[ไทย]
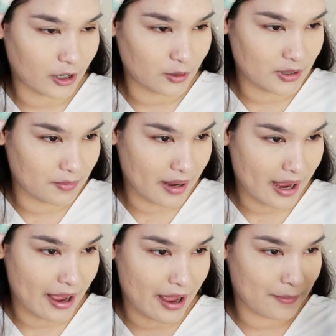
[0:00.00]
ก็อายุ
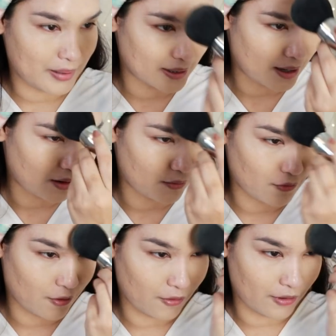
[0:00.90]
15เป็นสาว
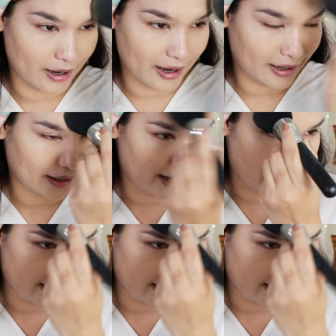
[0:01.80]
ลำวงอะแก